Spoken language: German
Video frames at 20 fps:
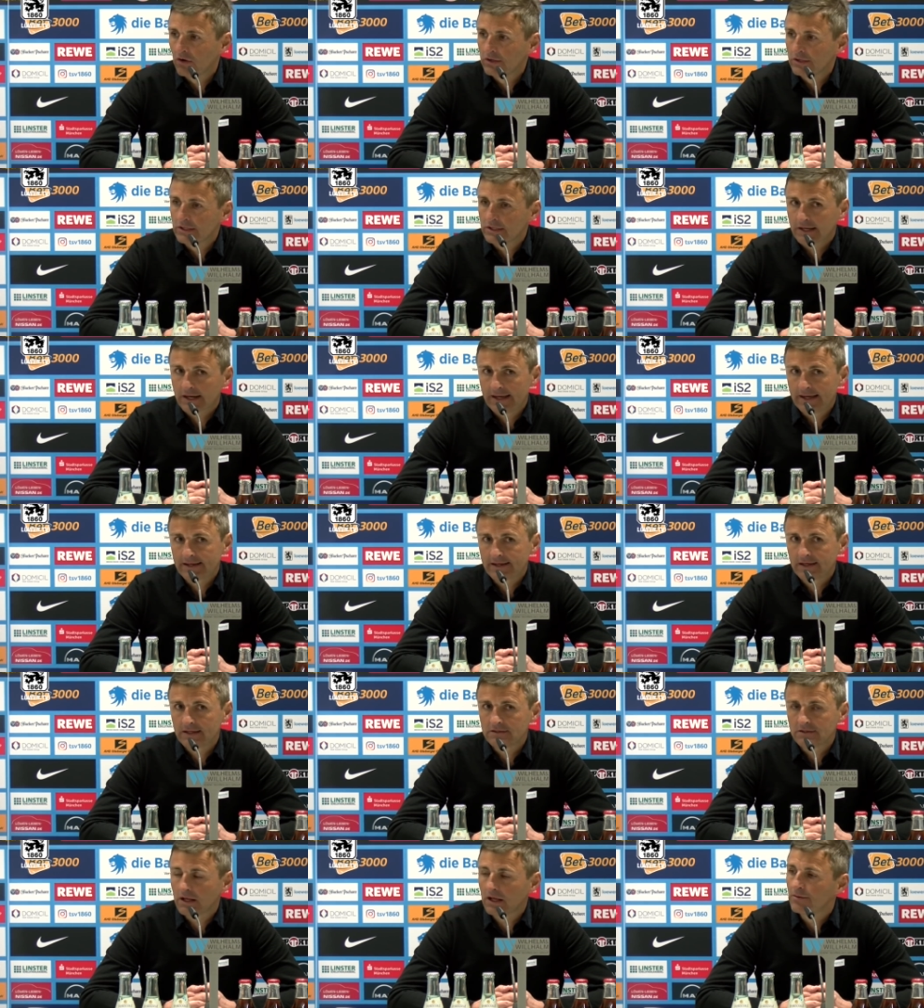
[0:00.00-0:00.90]
der
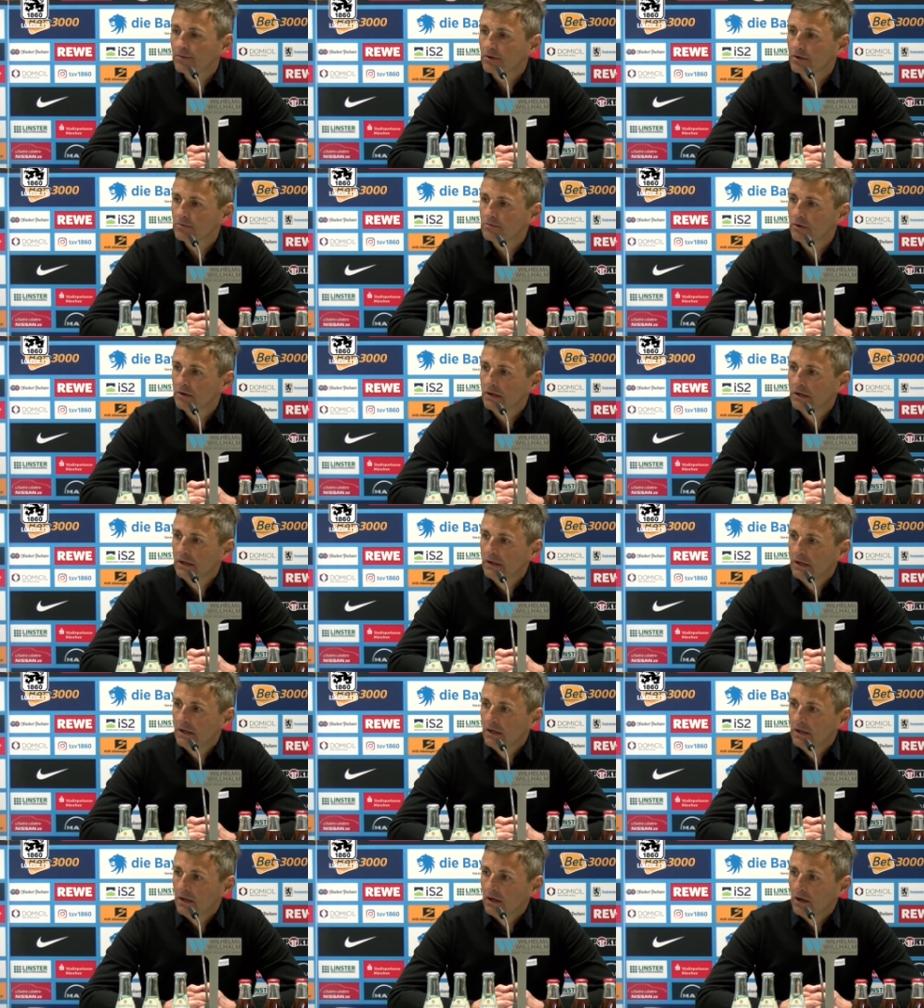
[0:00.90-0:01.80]
Dreierkette, glaube ich, haben wir
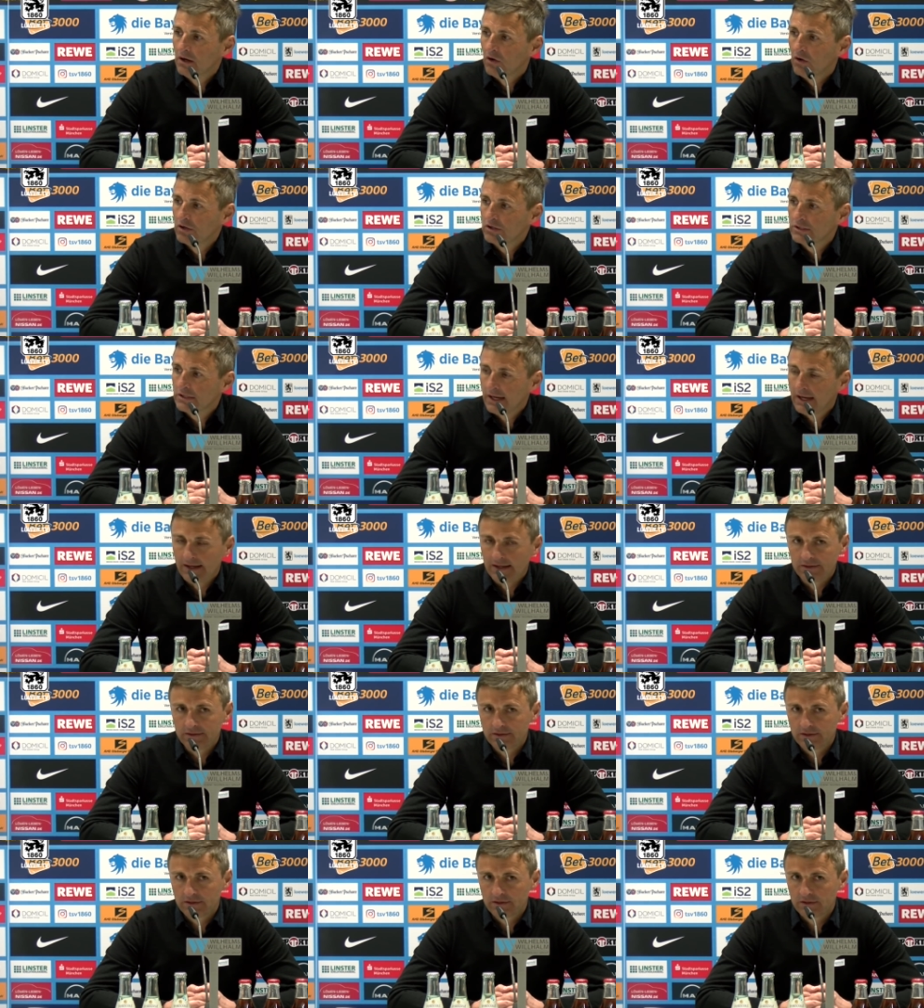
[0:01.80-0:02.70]
heute ja
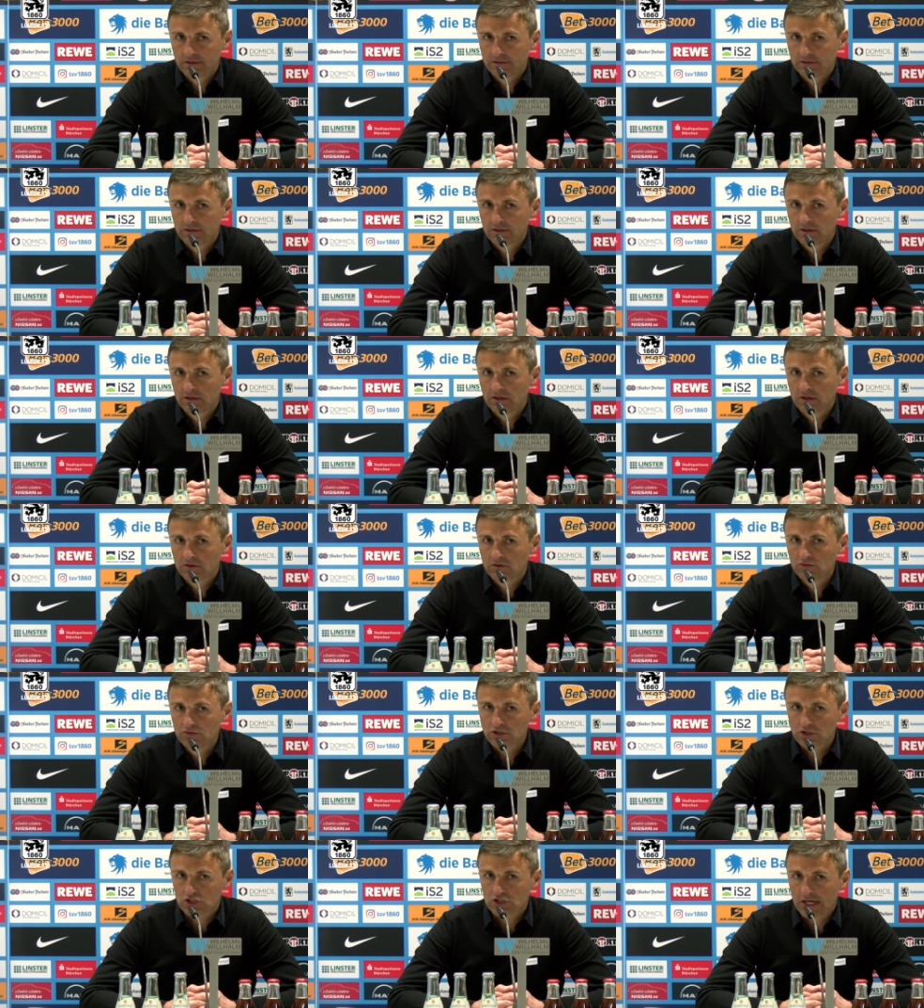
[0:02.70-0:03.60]
ein, ein
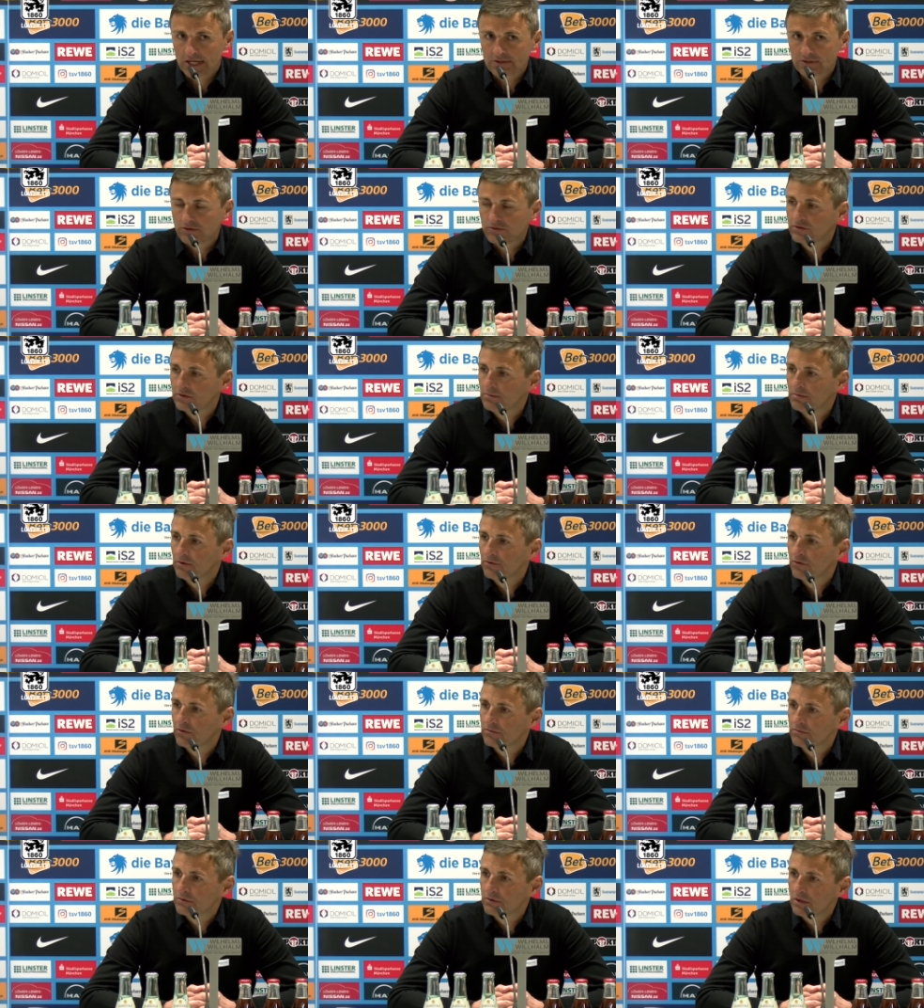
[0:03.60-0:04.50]
guter Start auf die
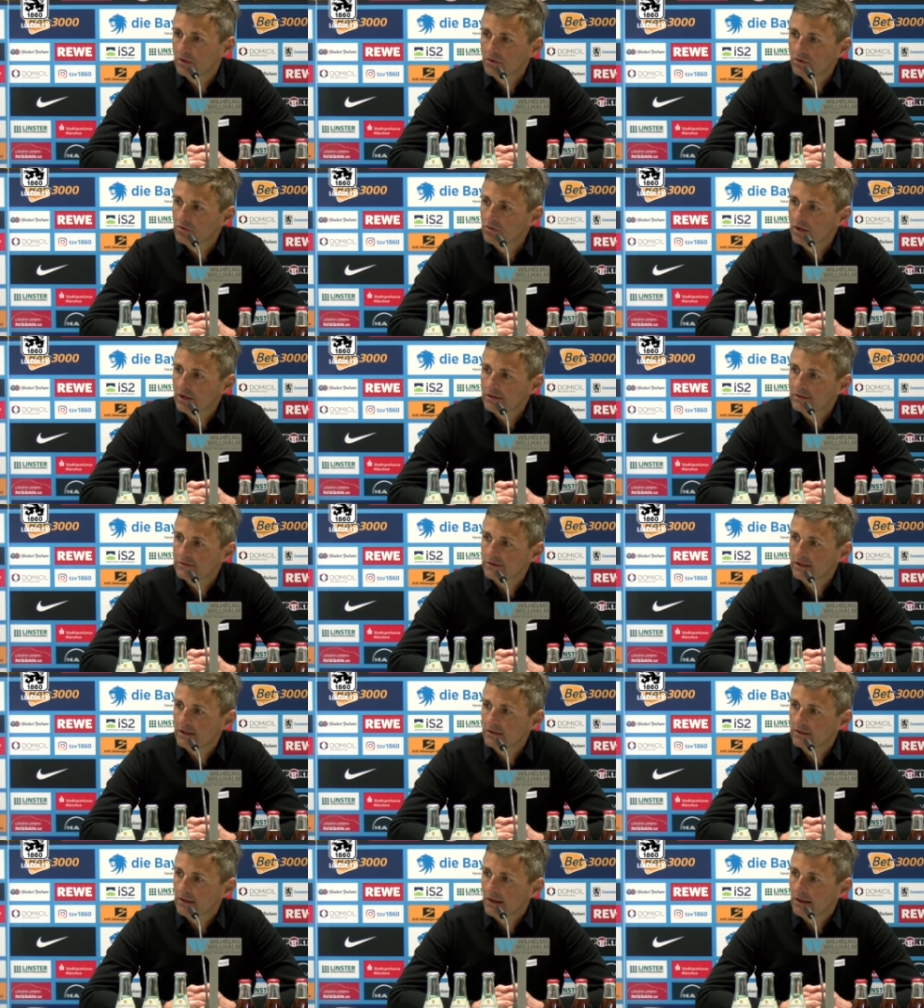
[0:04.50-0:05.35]
von den Jungen gesehen.